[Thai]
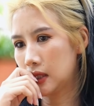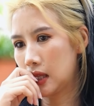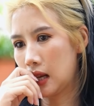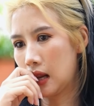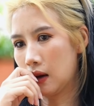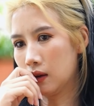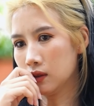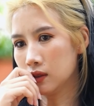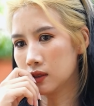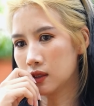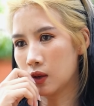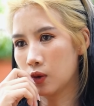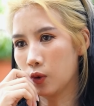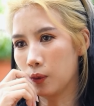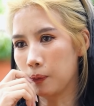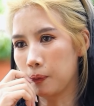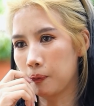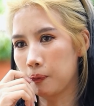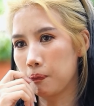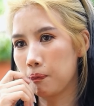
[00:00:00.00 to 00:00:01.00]
แล้วสรุป
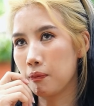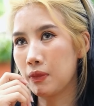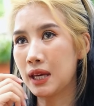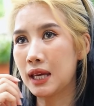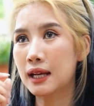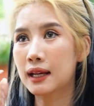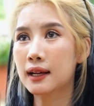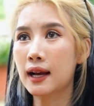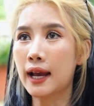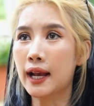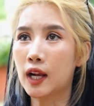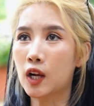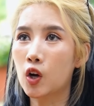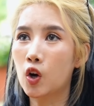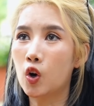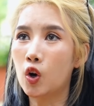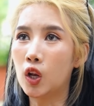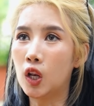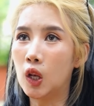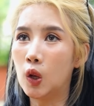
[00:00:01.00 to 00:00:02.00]
มีไก่
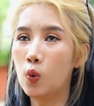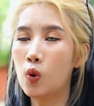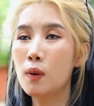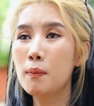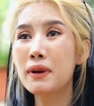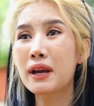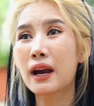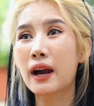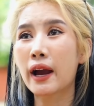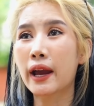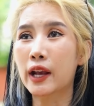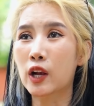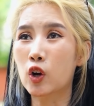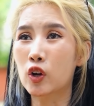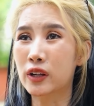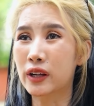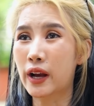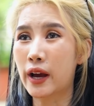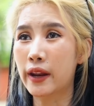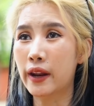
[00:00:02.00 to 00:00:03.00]
ก่อนหรือว่ามีไข่ก่อ
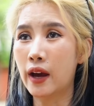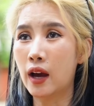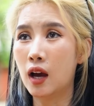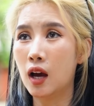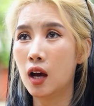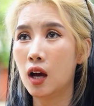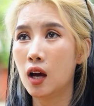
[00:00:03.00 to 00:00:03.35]
นกันอะ